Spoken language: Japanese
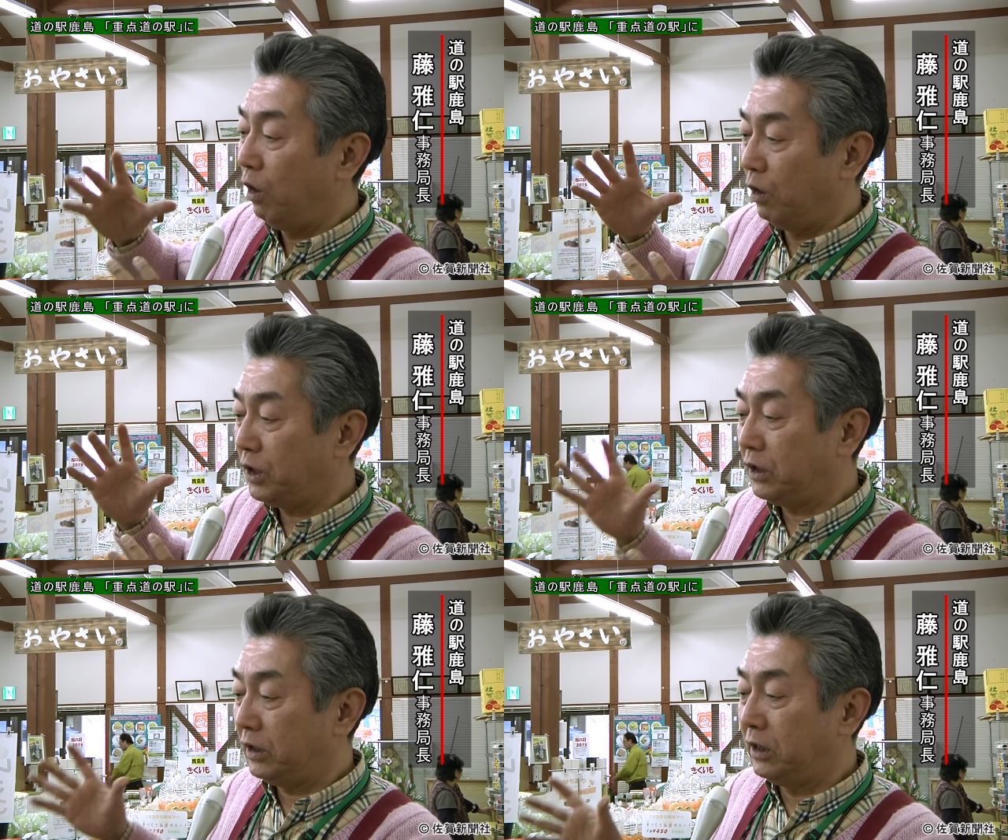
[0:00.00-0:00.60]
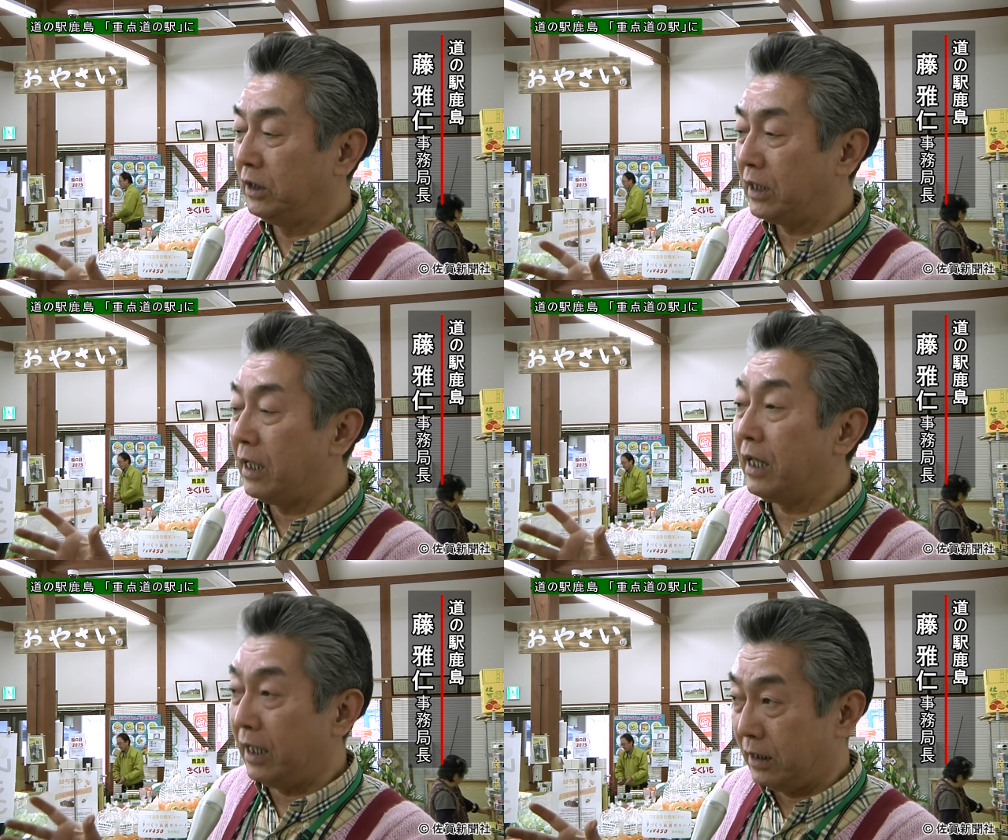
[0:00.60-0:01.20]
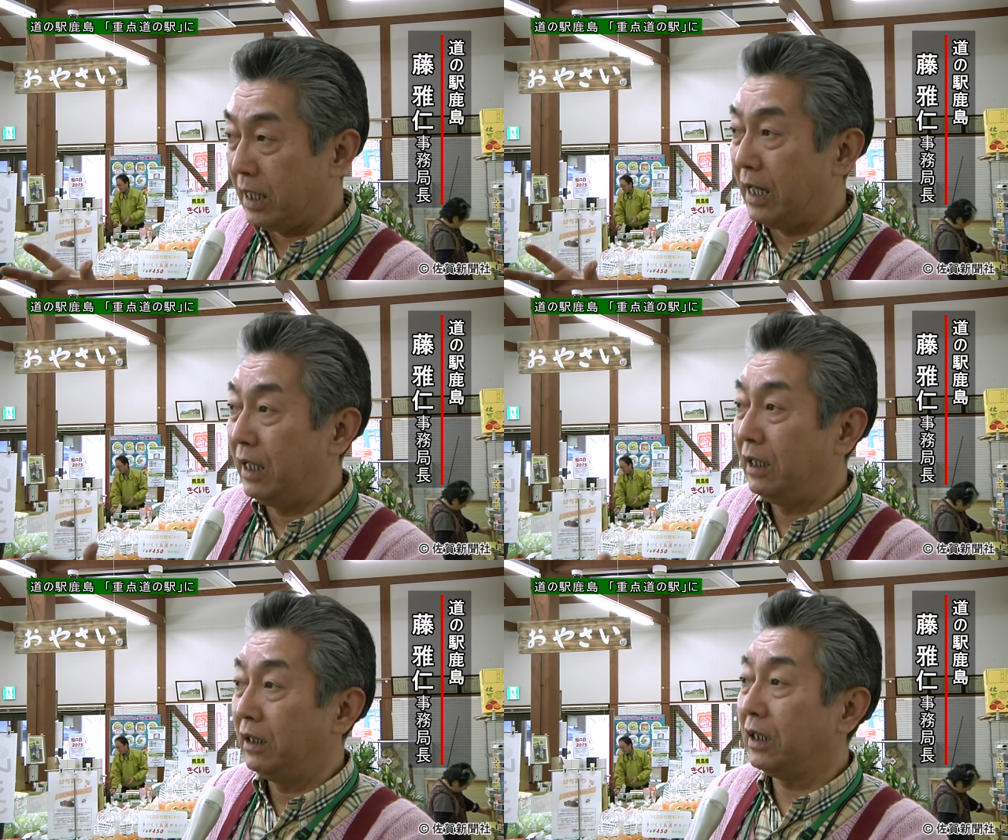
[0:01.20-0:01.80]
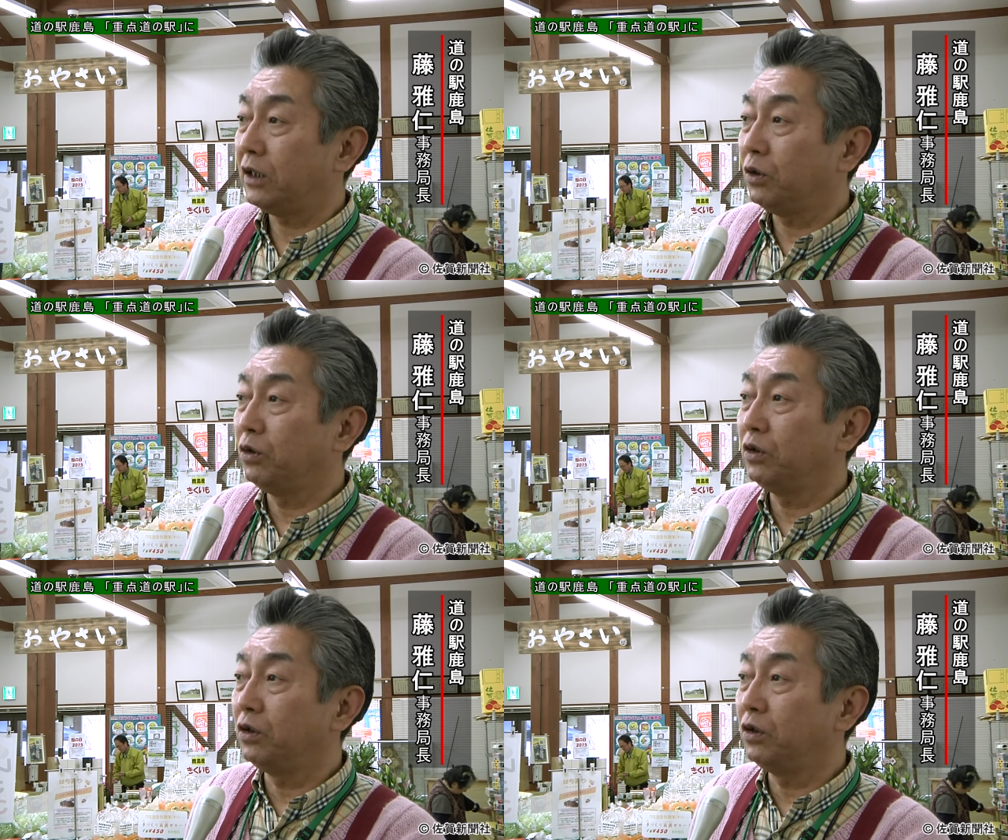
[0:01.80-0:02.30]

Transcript: 新鮮な野菜だからそうい